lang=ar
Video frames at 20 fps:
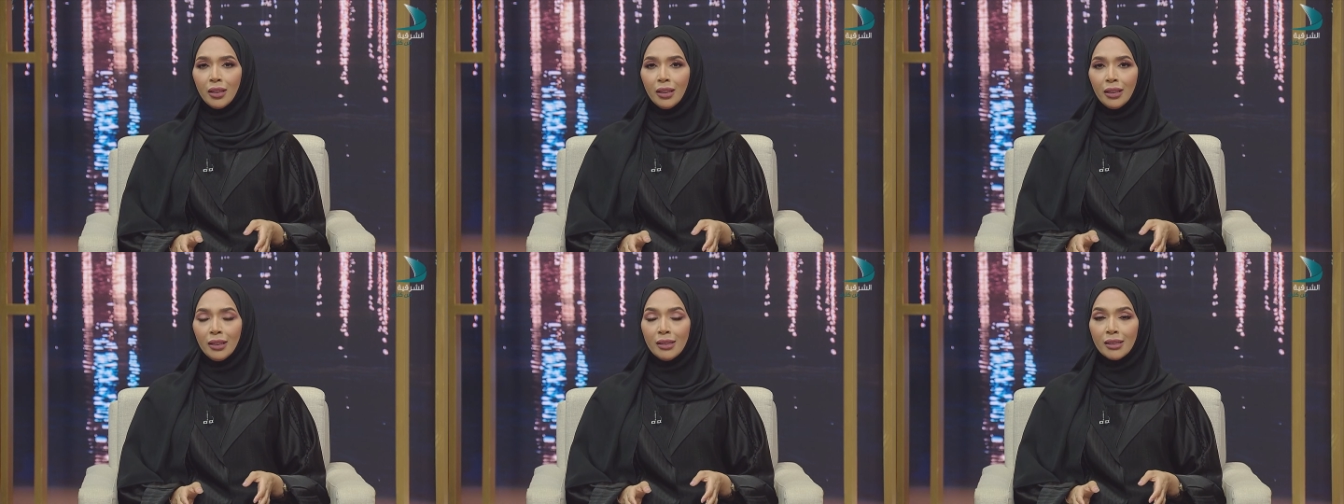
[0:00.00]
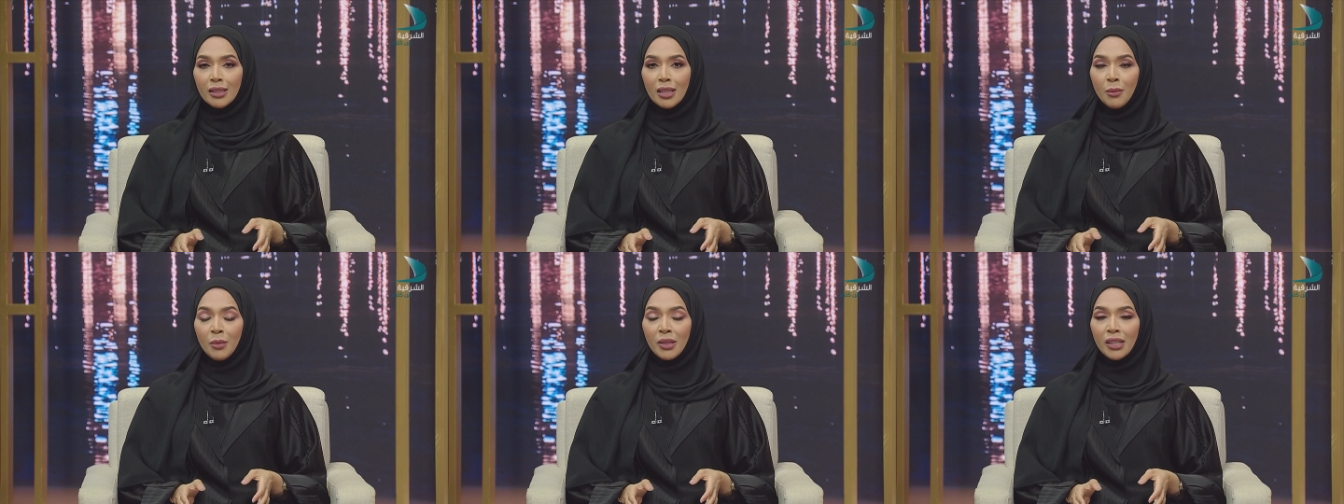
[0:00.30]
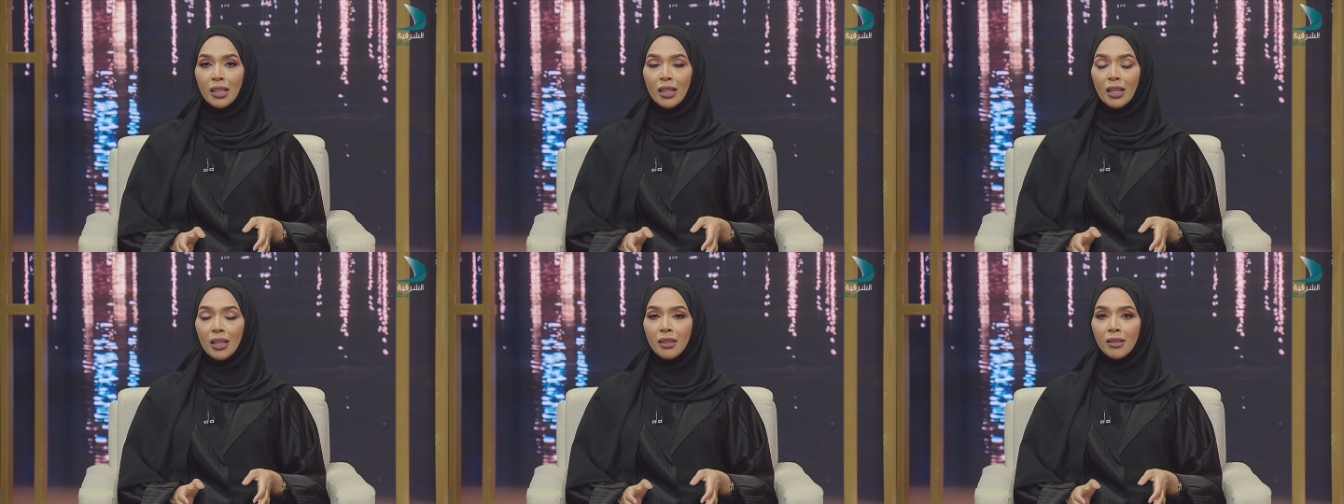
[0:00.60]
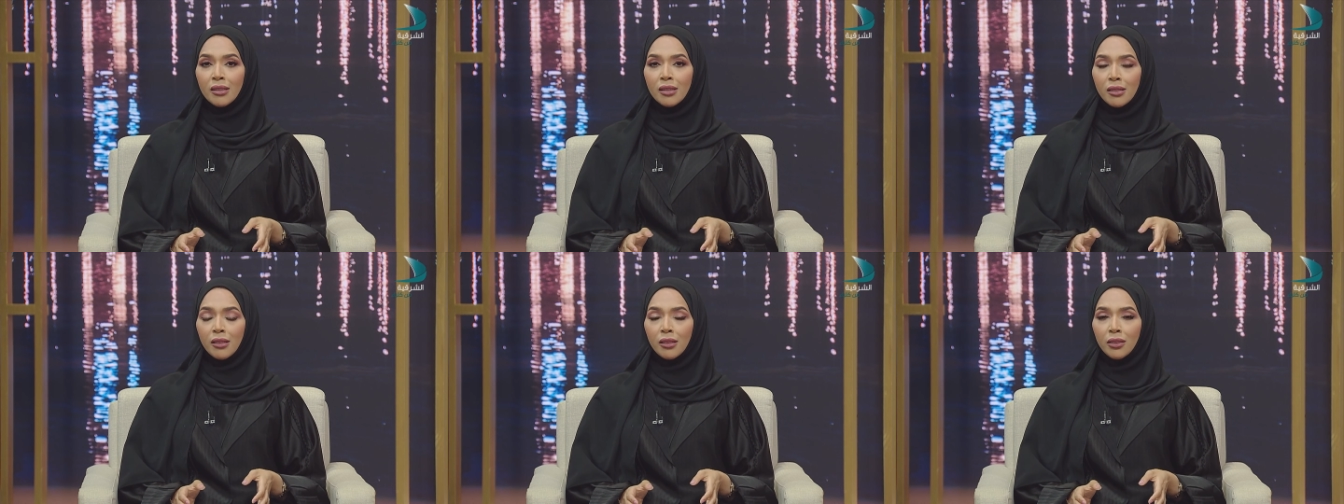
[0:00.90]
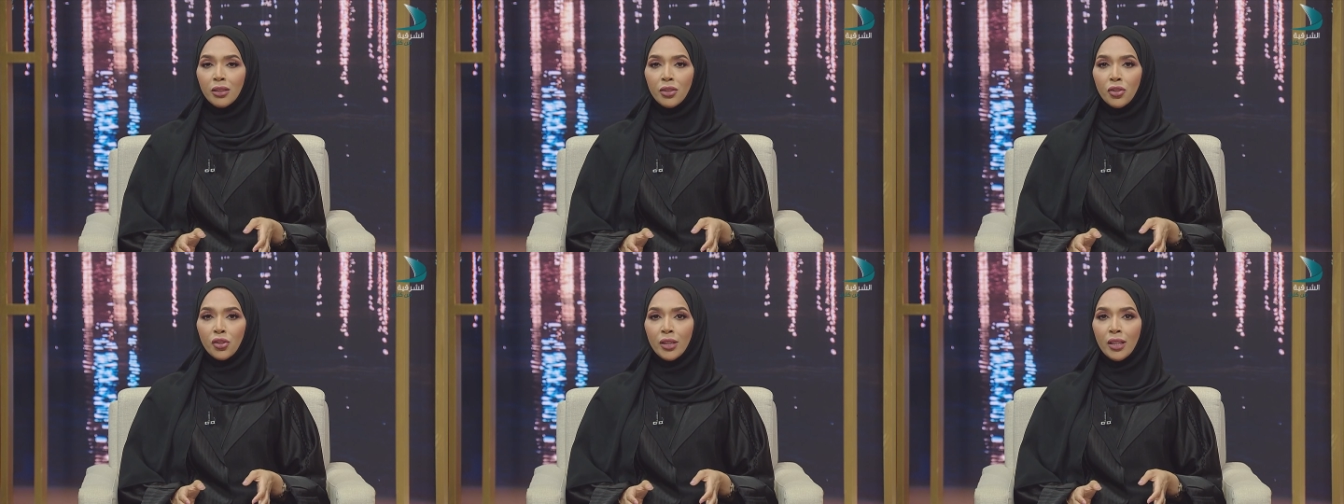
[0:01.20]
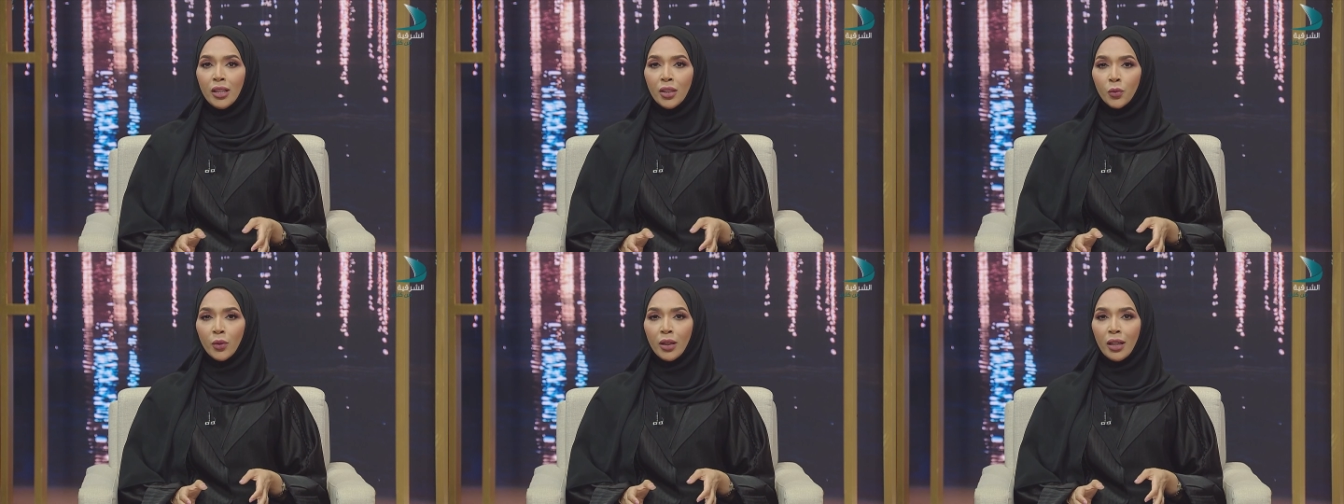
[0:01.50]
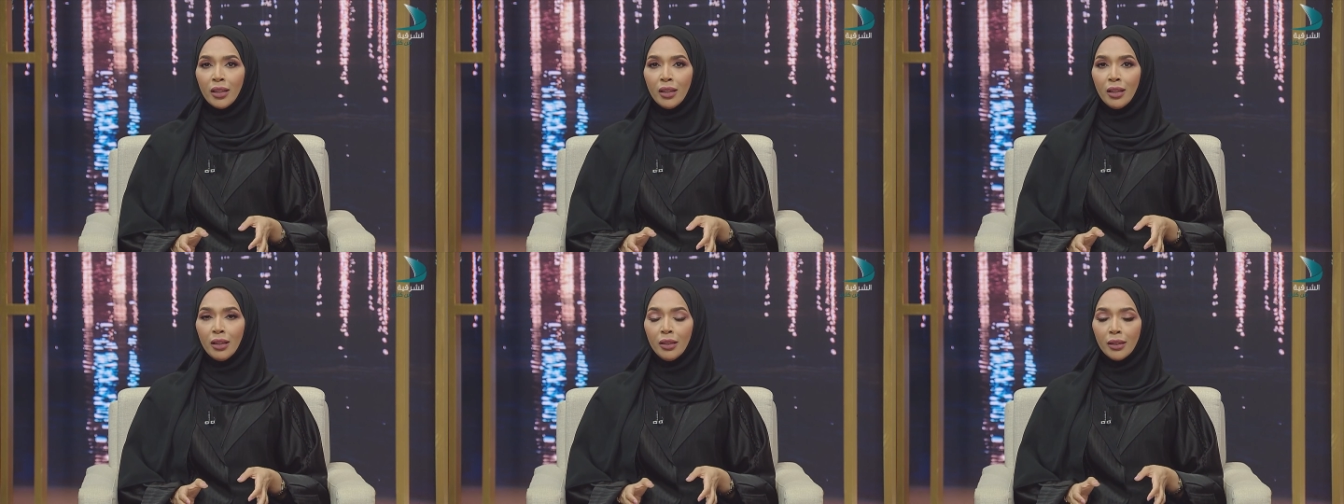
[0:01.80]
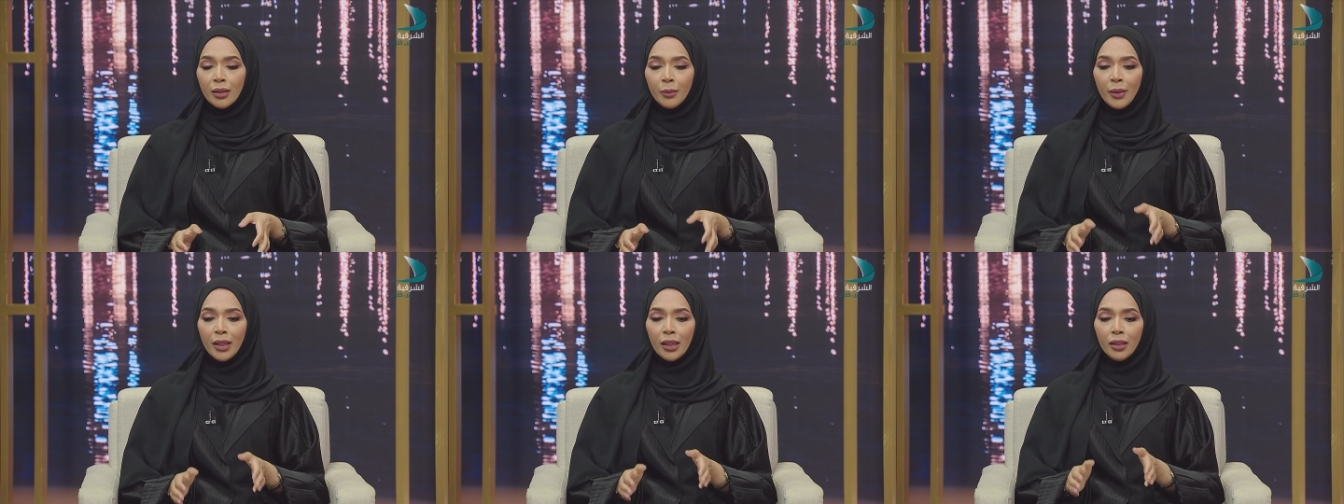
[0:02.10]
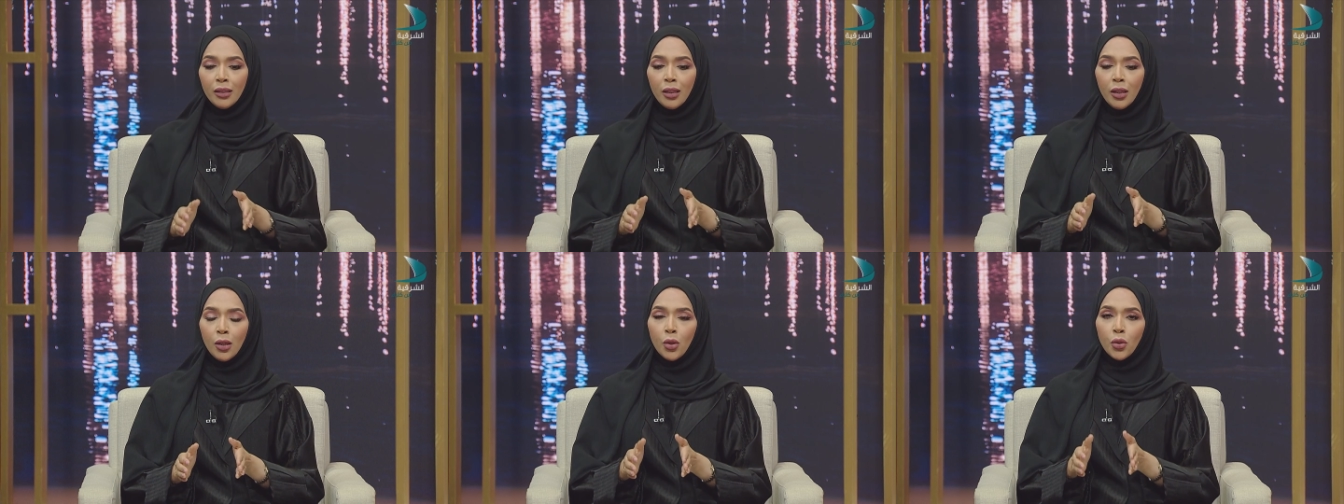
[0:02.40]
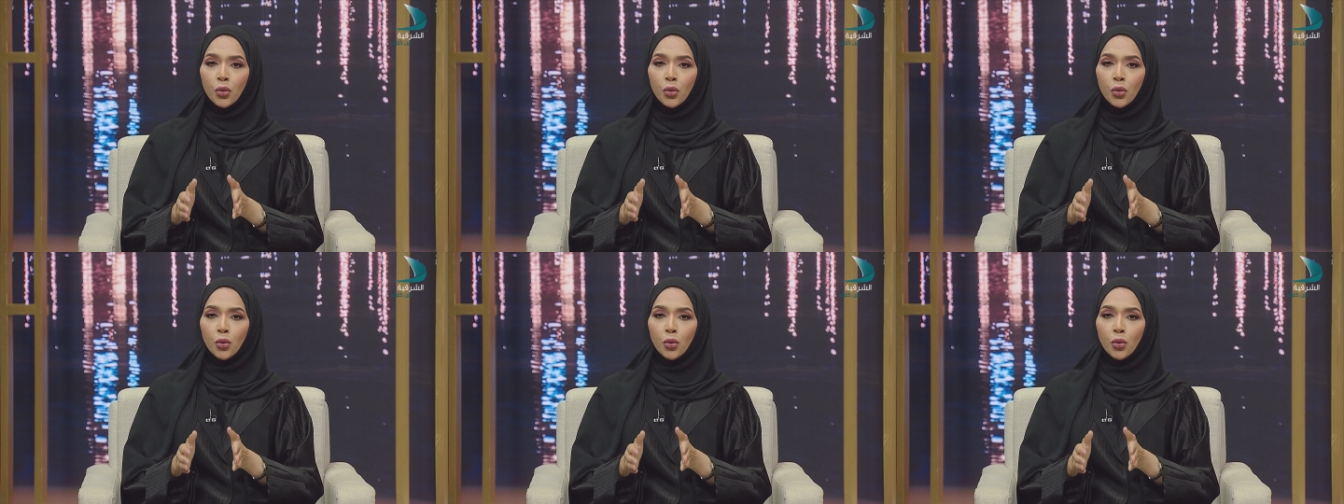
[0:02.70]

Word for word: عيسى مثل هذه الاستراتيجيات وكذلك بأن